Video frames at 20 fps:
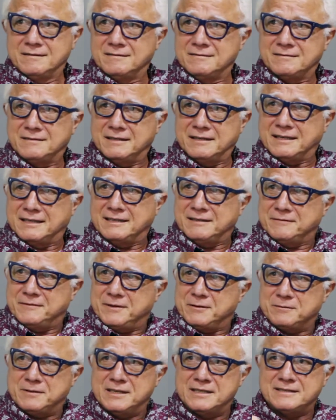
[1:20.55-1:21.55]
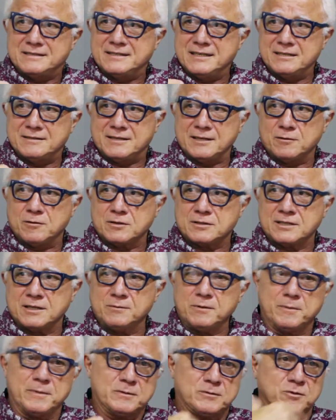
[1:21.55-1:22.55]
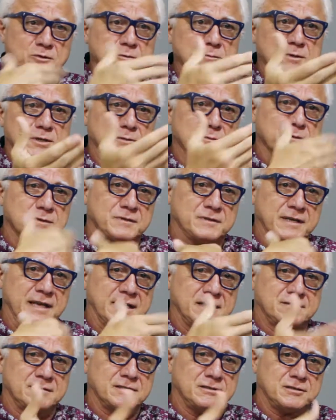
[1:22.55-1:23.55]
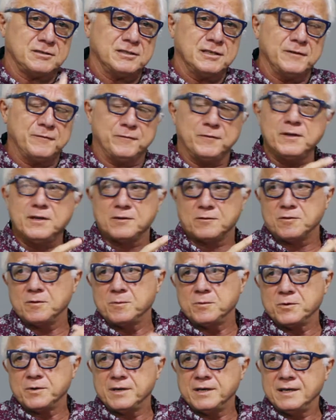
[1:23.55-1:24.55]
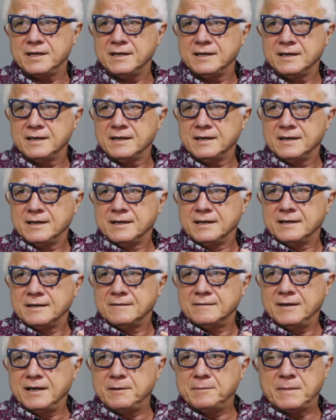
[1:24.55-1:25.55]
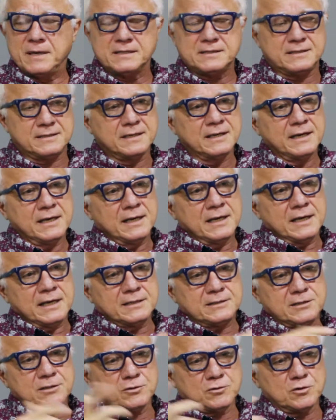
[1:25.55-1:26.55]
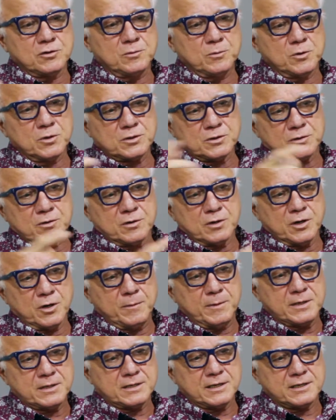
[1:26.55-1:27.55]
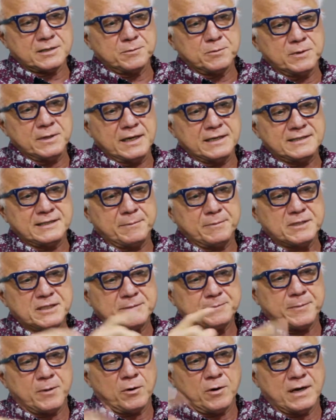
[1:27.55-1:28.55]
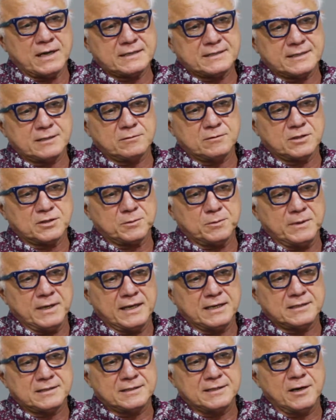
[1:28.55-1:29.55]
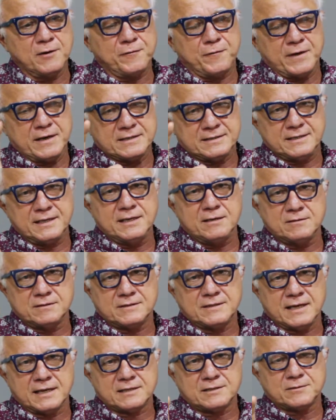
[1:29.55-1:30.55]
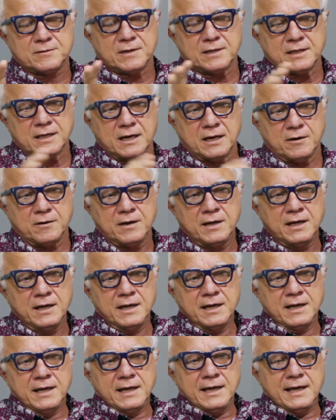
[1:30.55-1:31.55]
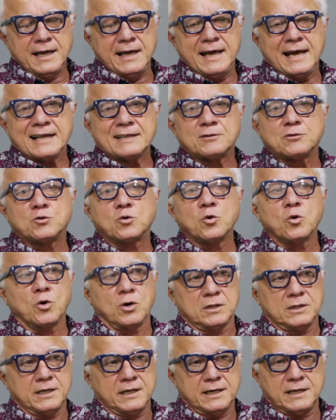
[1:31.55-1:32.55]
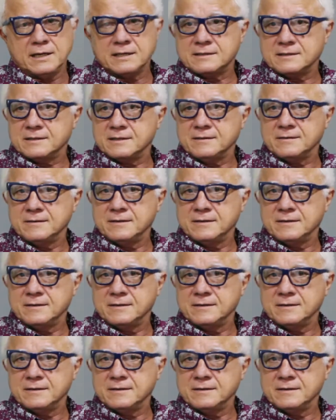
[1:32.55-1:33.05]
Não tem nada a ver. O desejo, você gostar de uma pessoa do mesmo sexo é que te define como gay. Né? Mas esse estudo mostrou realmente que as mulheres, e a principal razão das mulheres não fazerem sexo anal é a dor na relação.